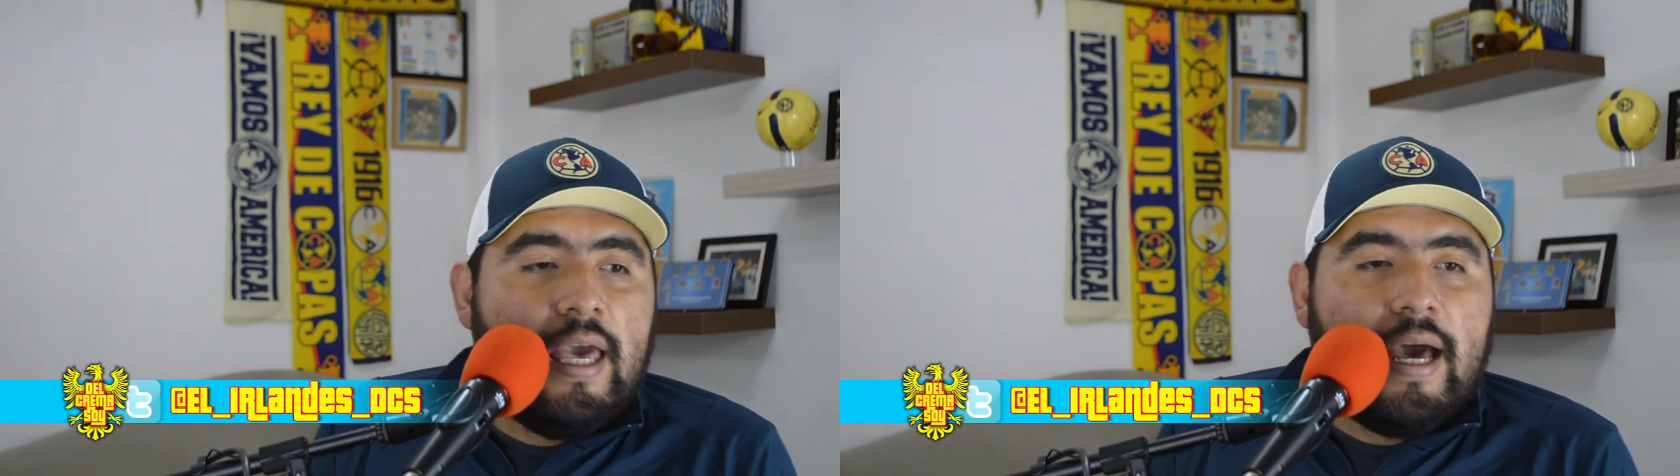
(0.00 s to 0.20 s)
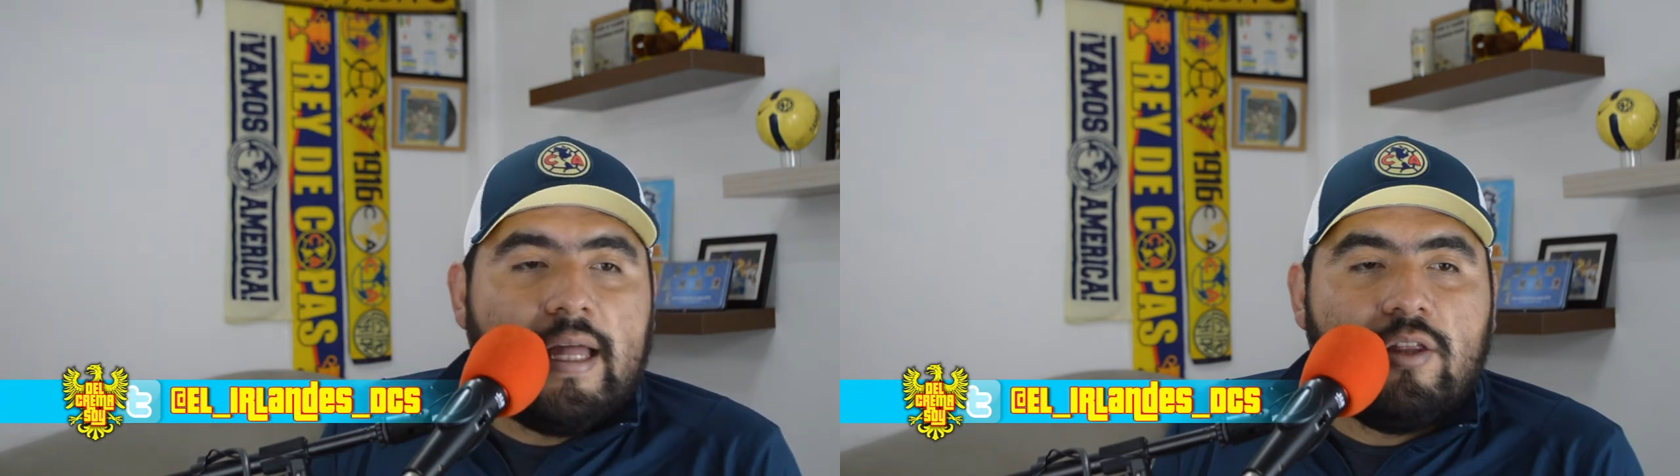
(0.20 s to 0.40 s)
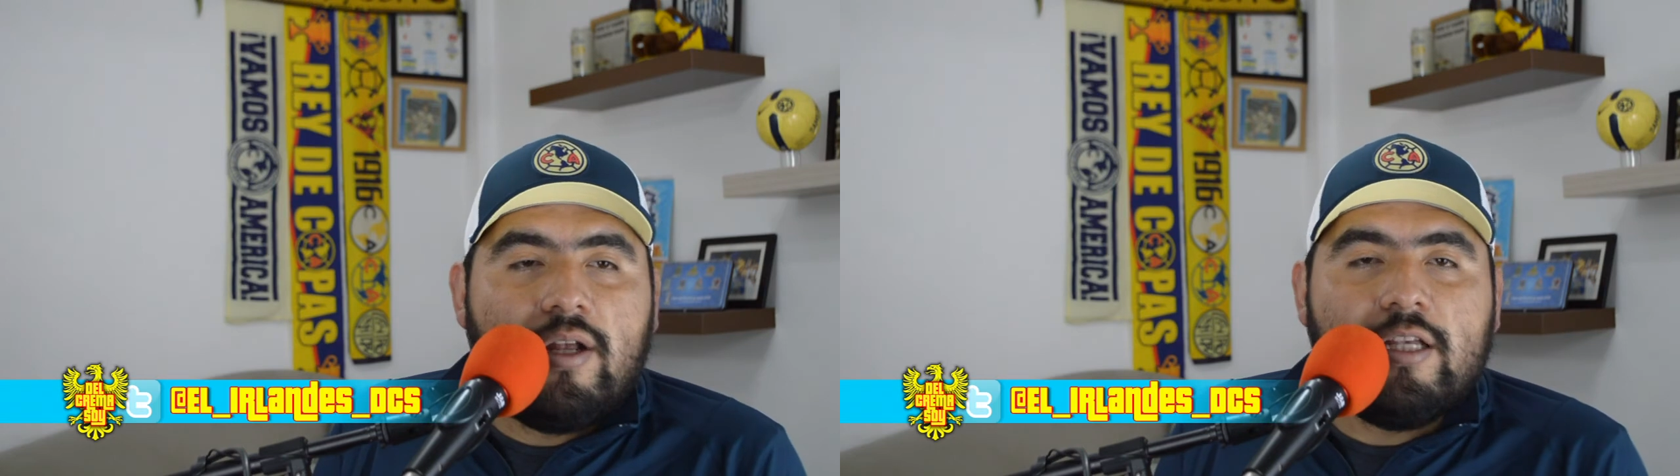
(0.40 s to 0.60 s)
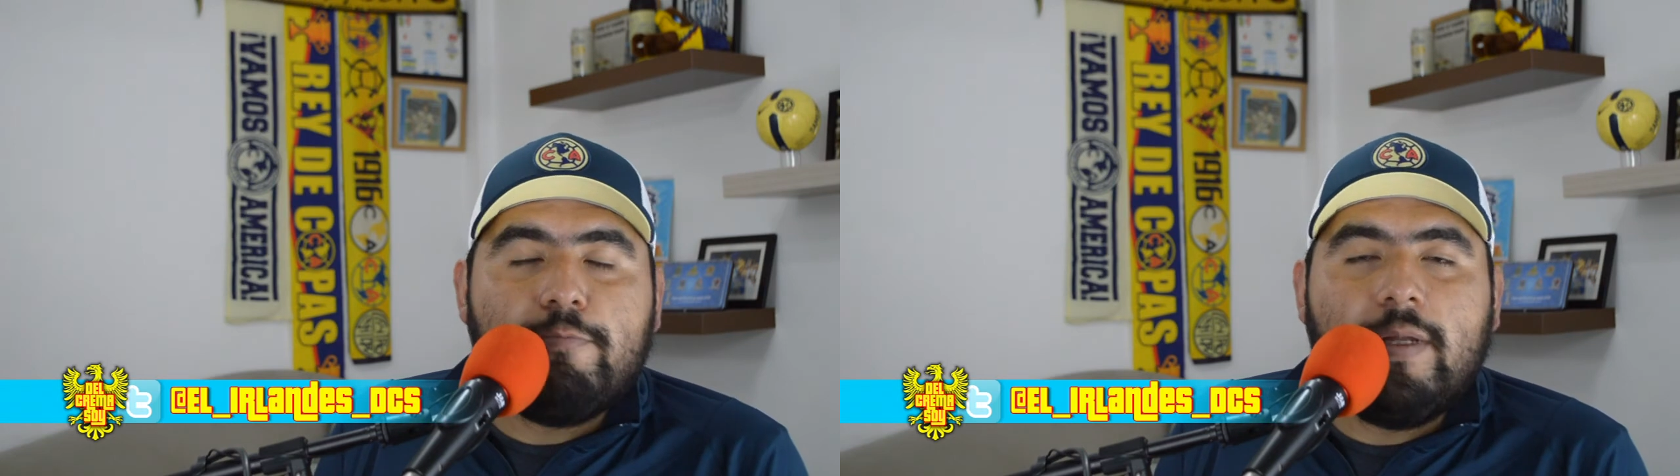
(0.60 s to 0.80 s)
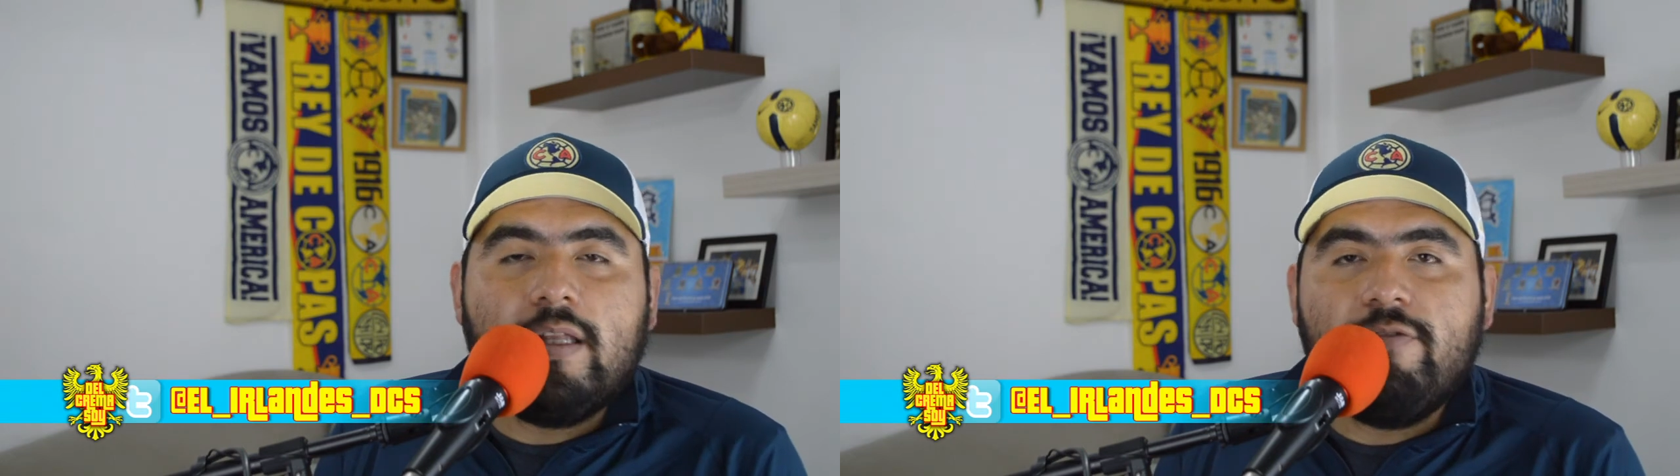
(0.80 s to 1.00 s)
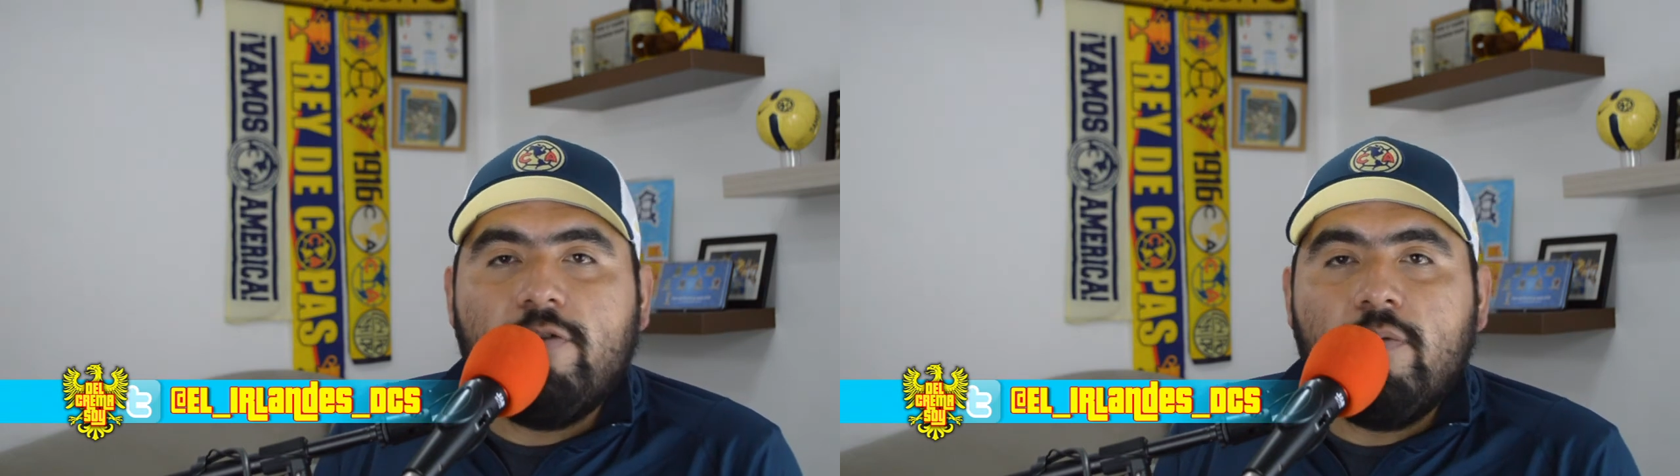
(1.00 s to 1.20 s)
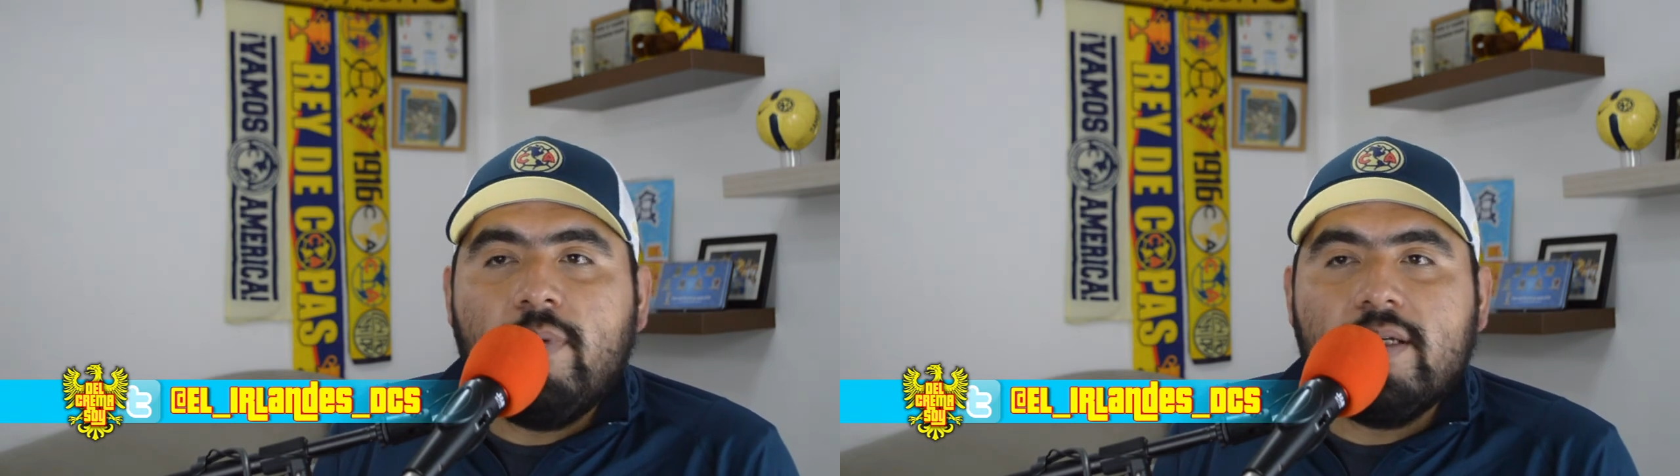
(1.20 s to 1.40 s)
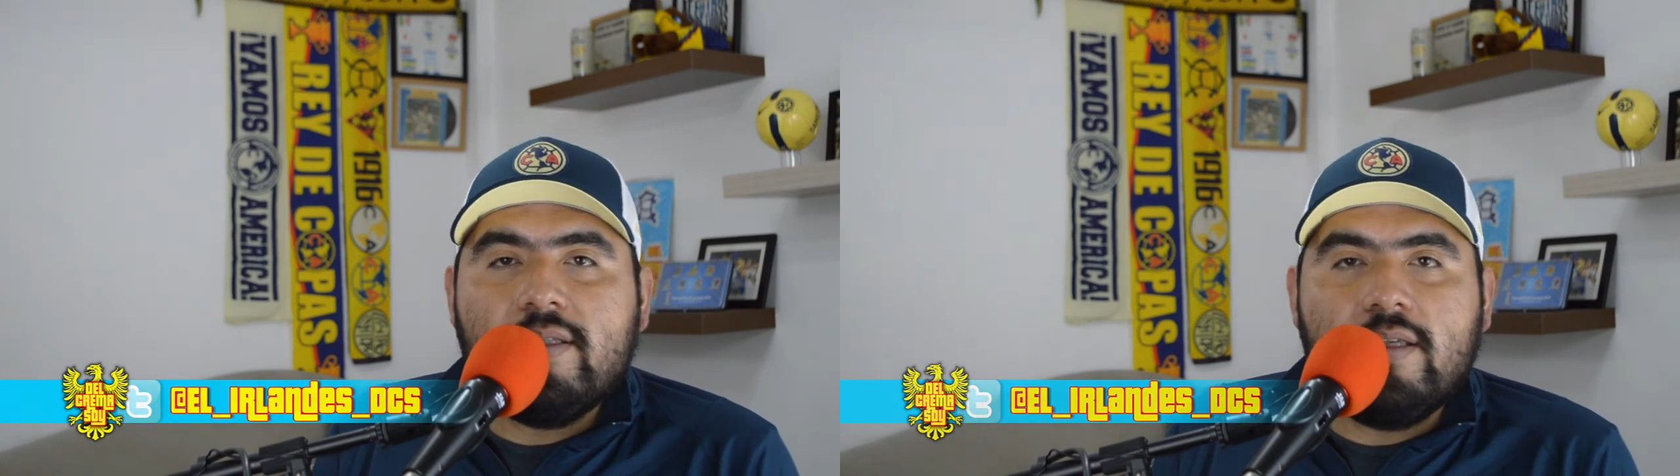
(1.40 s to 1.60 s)
a todas las
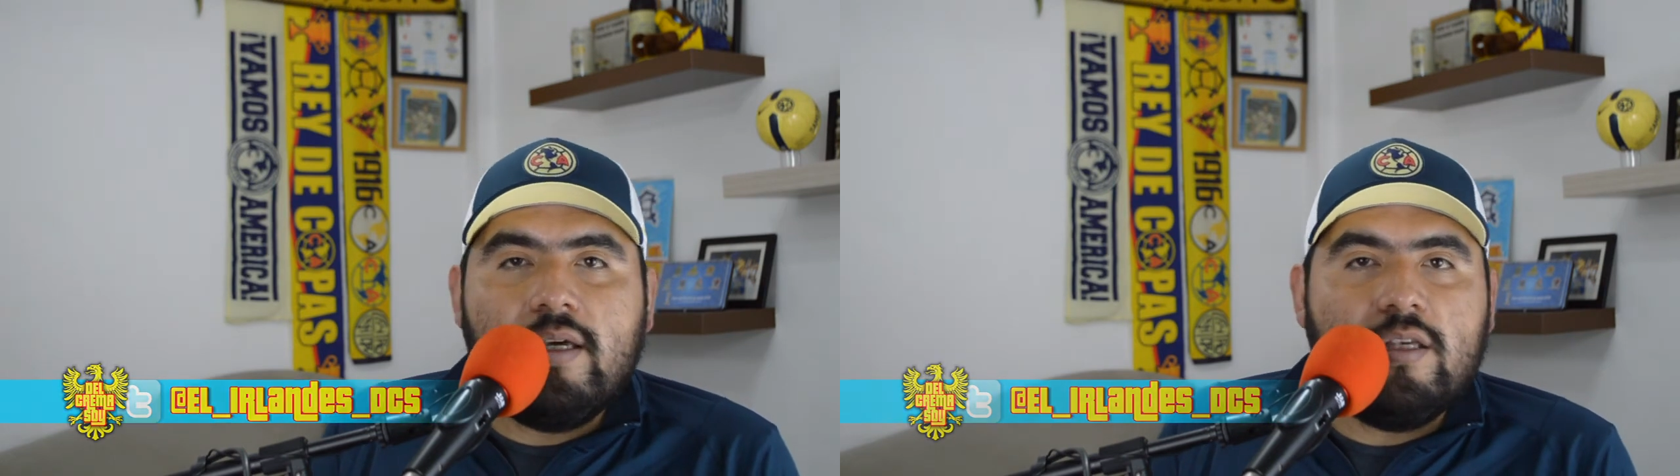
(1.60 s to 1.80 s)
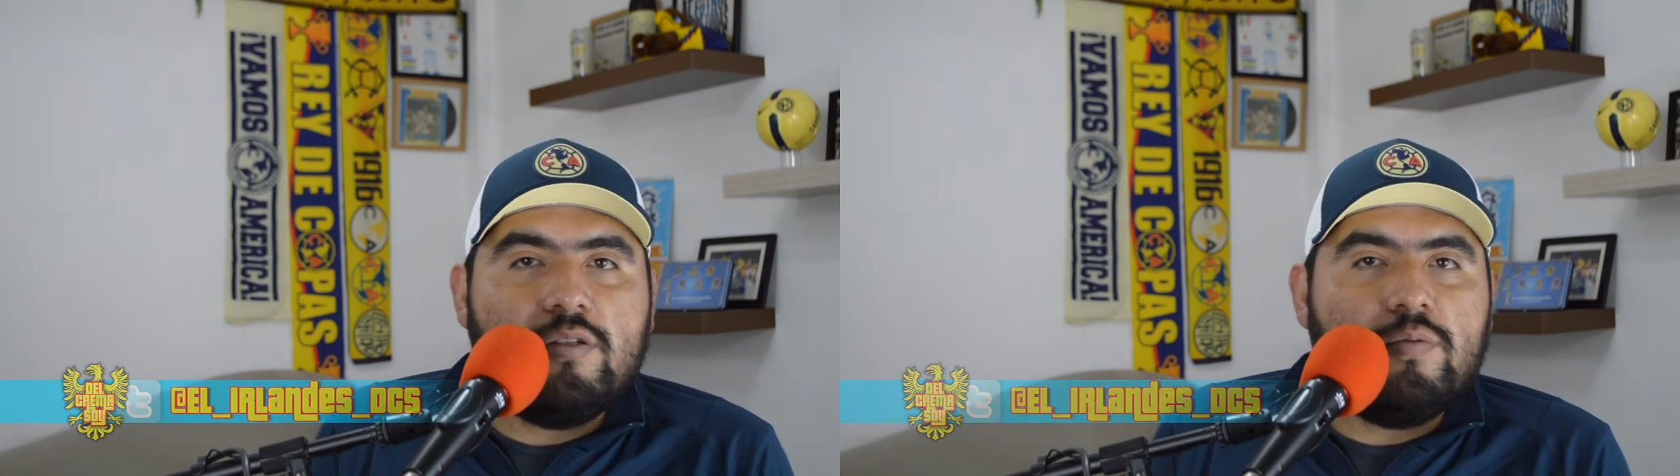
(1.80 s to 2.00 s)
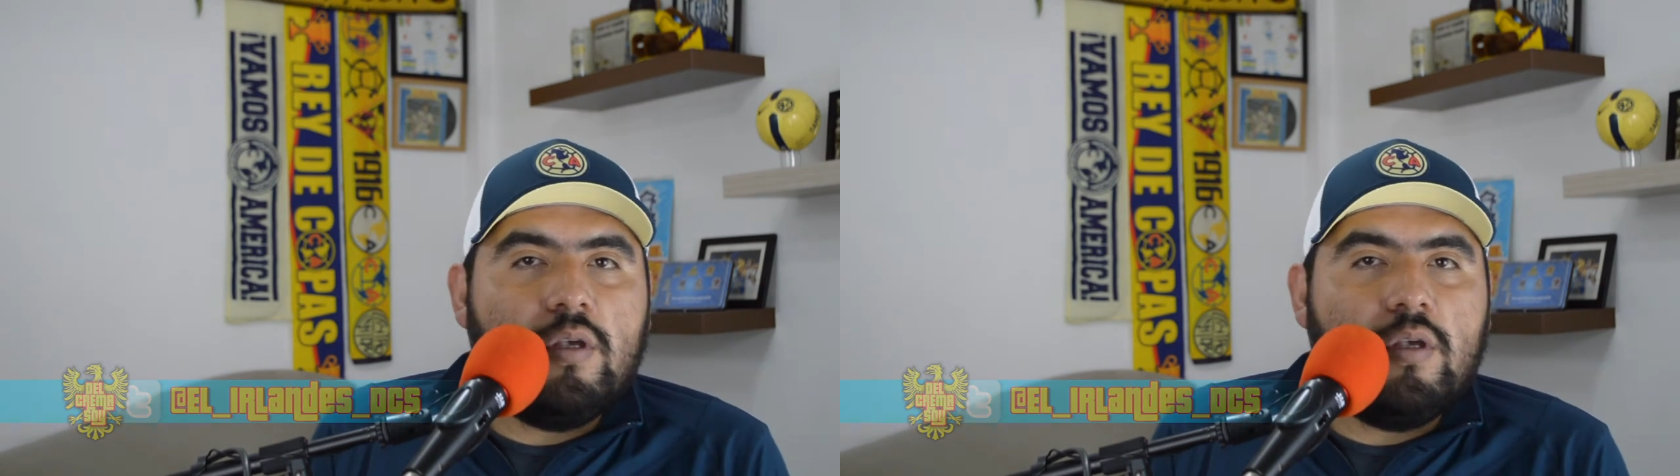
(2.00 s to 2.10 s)
plataformas de,